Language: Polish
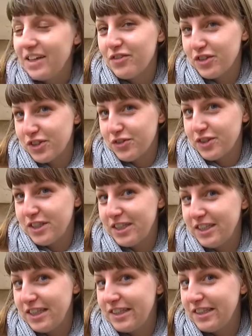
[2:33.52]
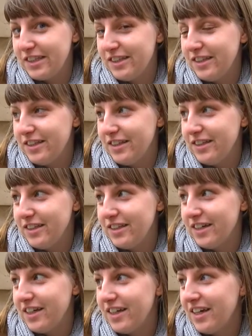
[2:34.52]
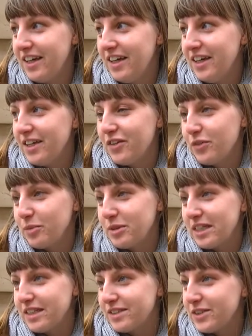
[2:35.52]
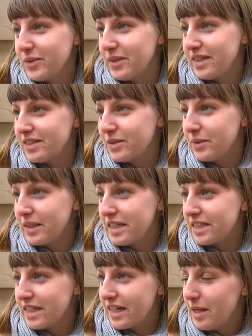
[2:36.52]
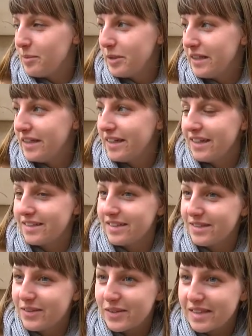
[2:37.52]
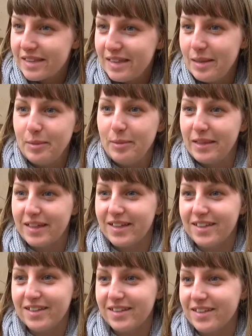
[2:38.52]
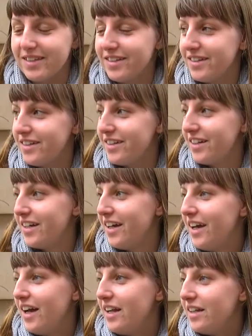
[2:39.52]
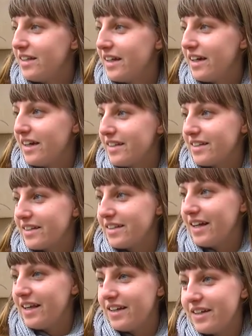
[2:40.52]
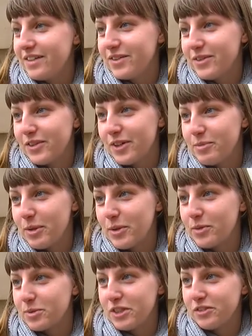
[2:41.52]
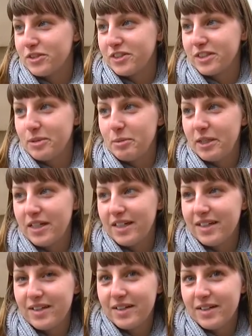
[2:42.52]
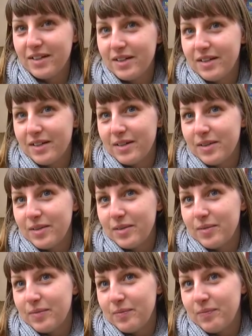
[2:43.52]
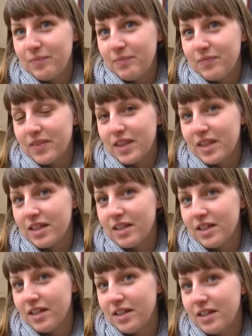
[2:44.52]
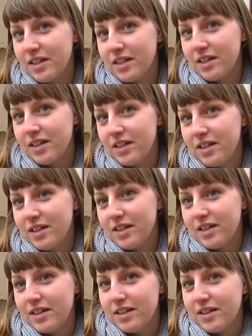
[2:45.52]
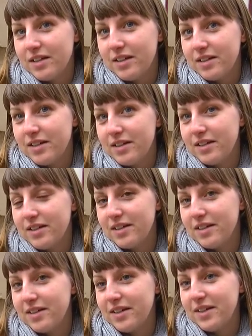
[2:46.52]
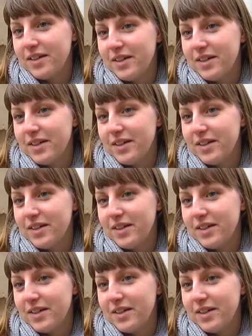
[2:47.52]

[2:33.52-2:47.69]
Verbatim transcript: nie wierzę w żadne diety i nie wiem, teraz ciągle są jakieś reklamy Asystor Slim, jakieś e, Linea i tak dalej. No chyba ruch przede wszystkim. A wiosna sprzyja temu, żeby chodzić gdzieś na przykład na rower albo na dłuższe spacery się wybierać.